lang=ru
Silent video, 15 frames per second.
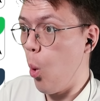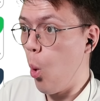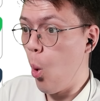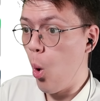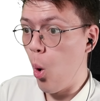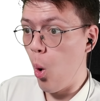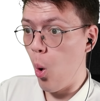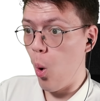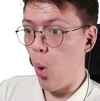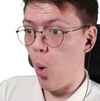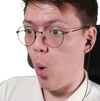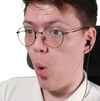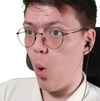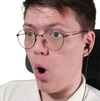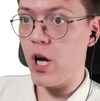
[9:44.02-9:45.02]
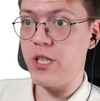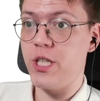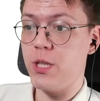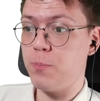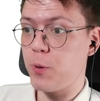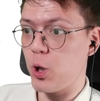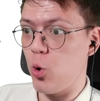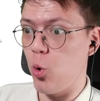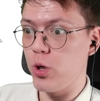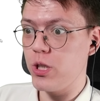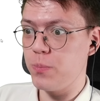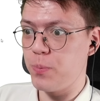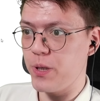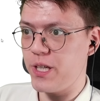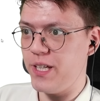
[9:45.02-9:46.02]
О, а здесь
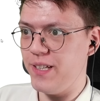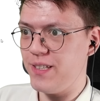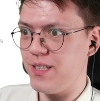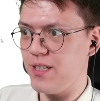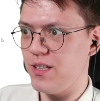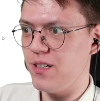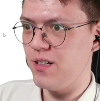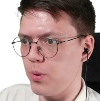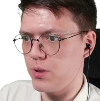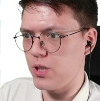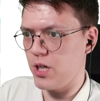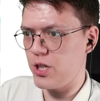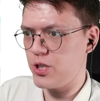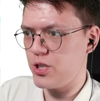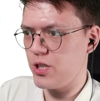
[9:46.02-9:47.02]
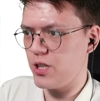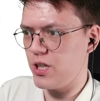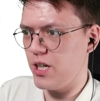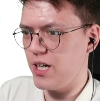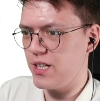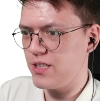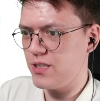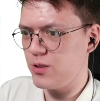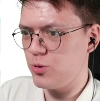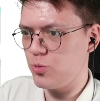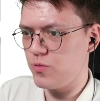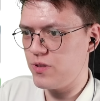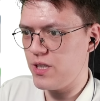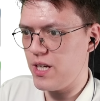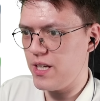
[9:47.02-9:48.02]
проходит, прикиньте. Подарочные карты
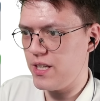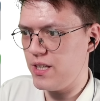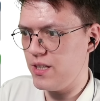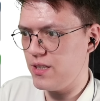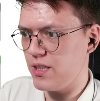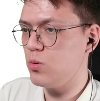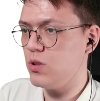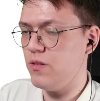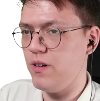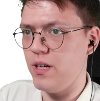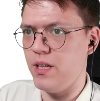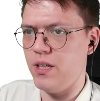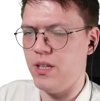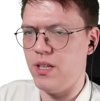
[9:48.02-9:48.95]
тут всякие. Ну давай,